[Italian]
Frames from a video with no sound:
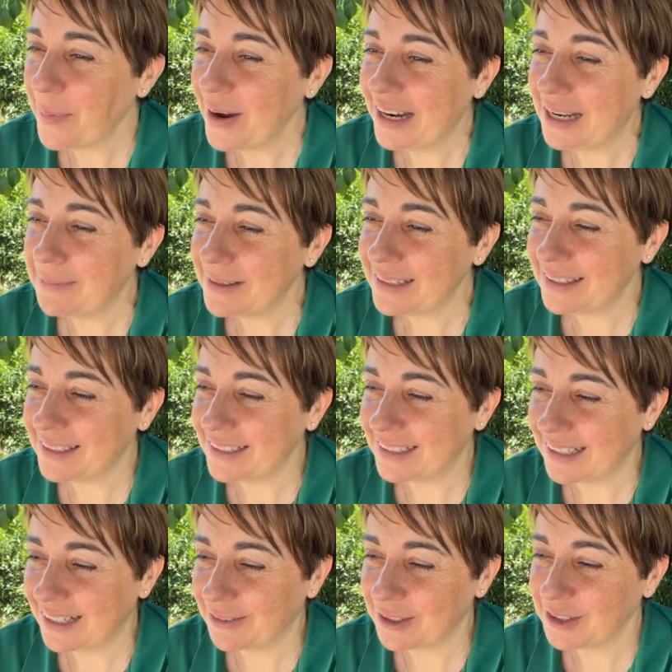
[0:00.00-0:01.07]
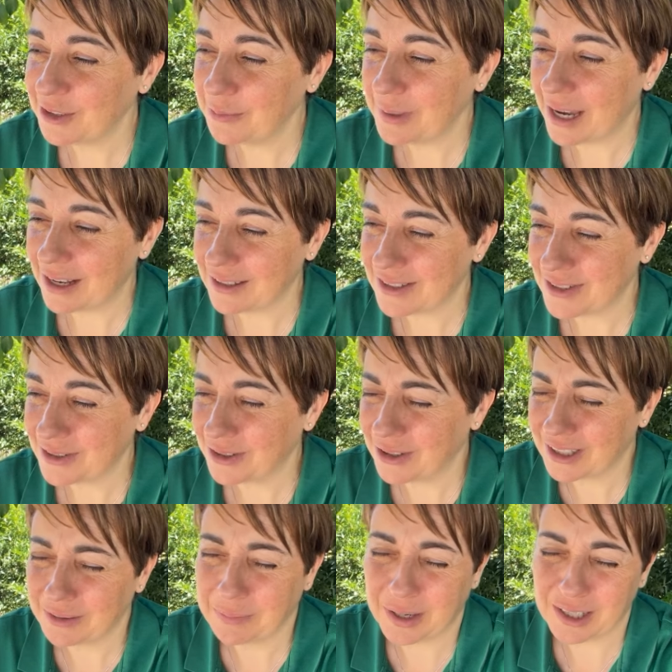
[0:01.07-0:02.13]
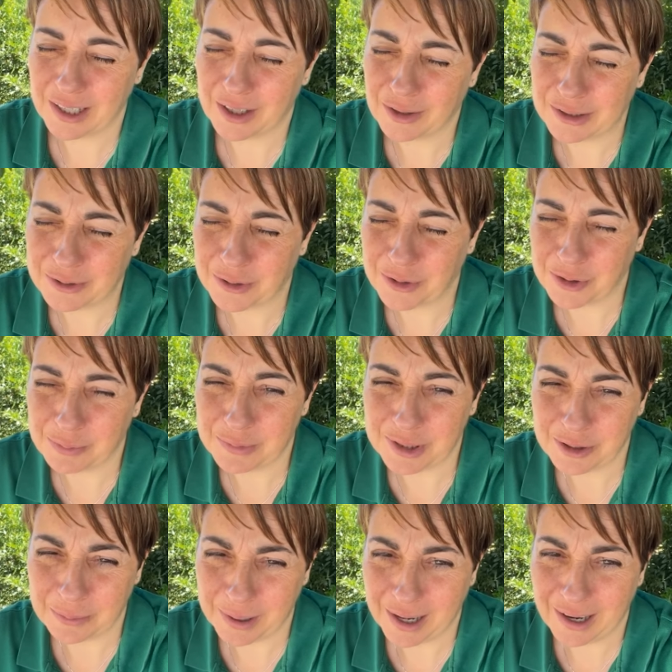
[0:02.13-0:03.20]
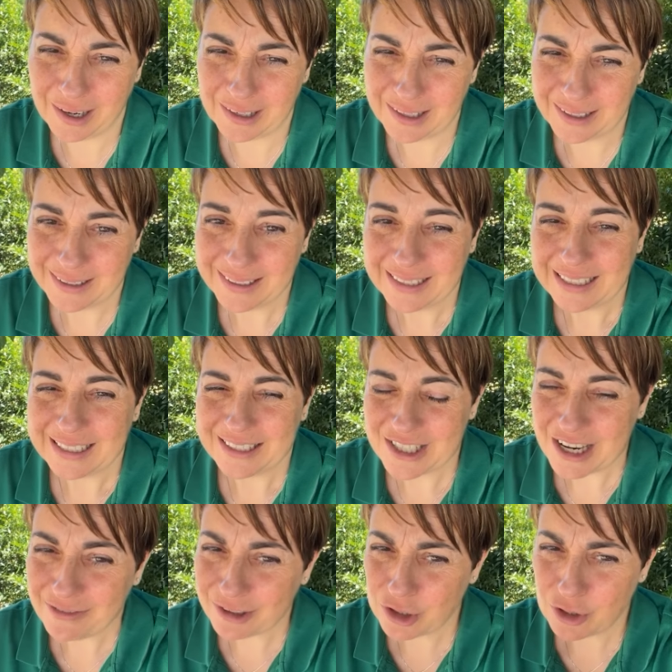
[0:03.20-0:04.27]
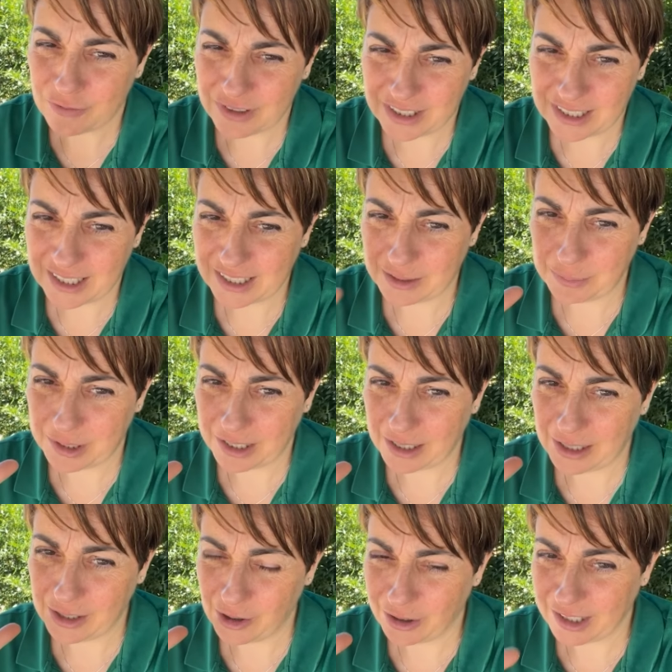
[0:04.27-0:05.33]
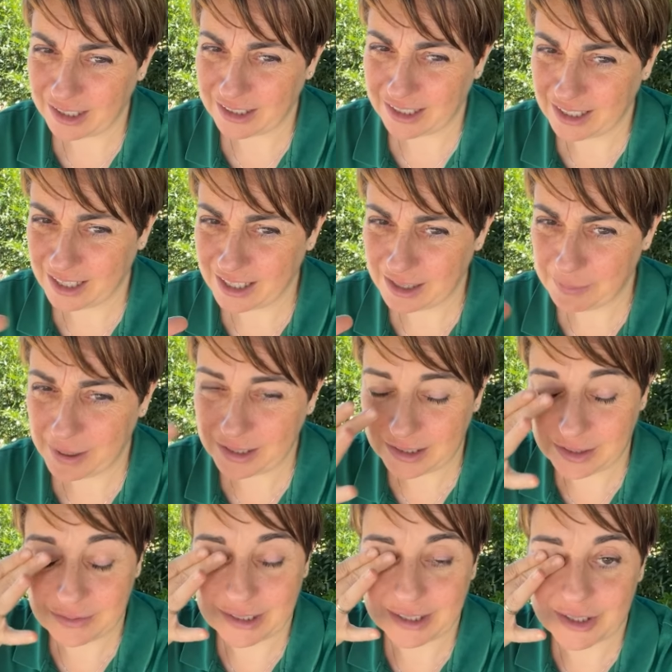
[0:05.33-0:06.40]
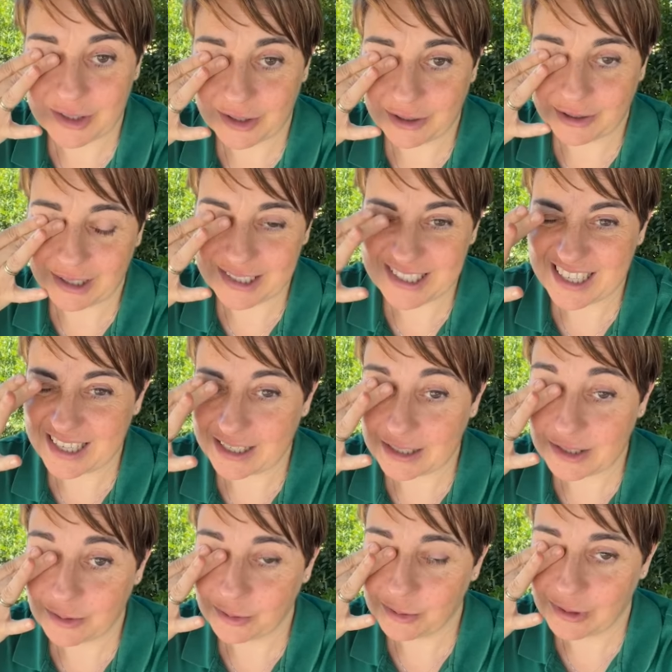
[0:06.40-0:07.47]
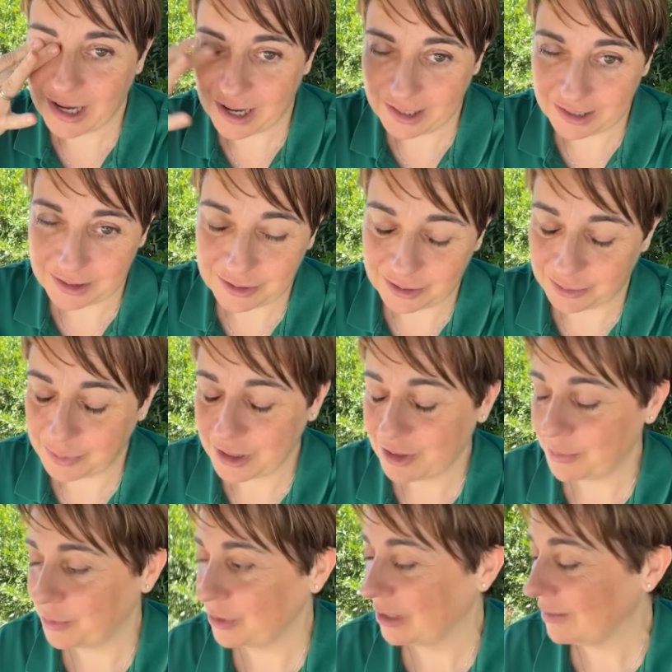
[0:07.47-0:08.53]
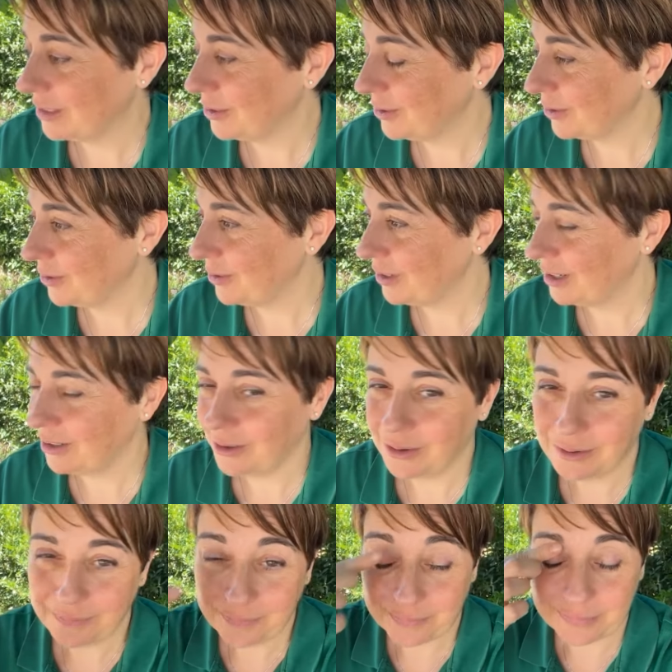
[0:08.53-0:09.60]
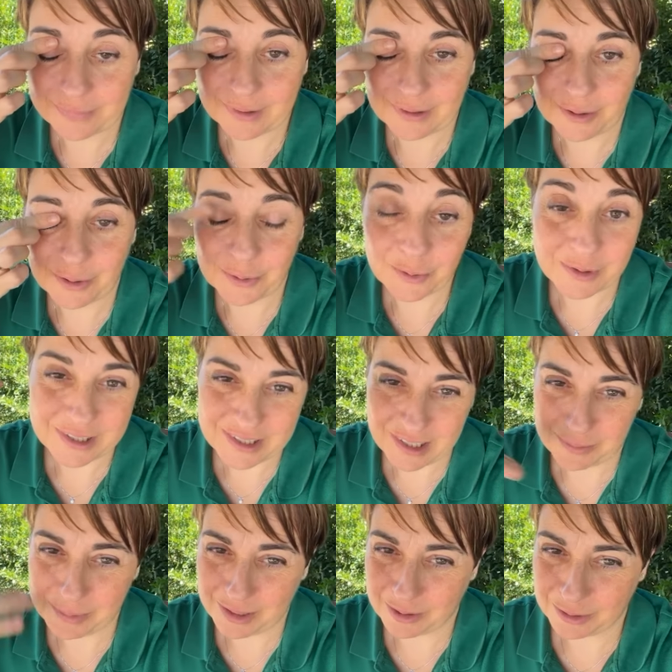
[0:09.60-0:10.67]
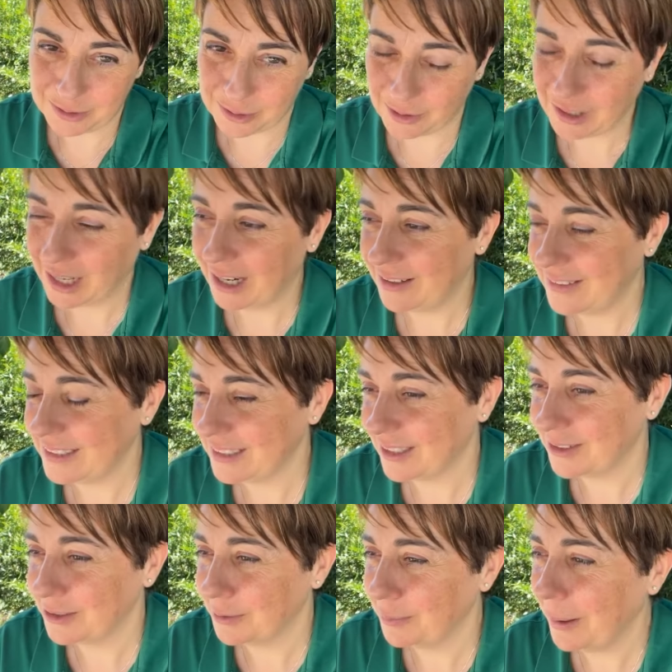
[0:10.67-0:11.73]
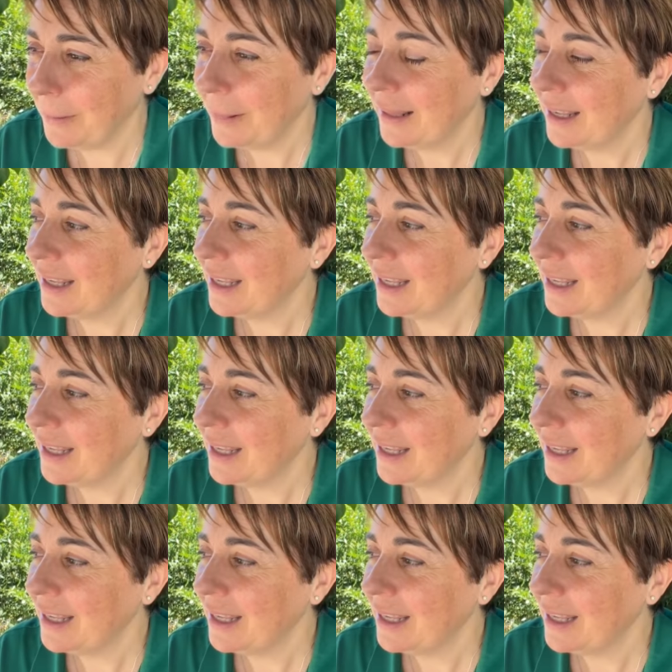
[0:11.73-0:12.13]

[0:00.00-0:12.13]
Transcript: poi la mattina quando mi alzo, no, che magari la notte ho dormito male, già faccio fatica ad aprire gli occhi e tenerli aperti perché ho la secchezza oculare, adesso ho preso appuntamento con l'oculista per controllare la vista, insomma,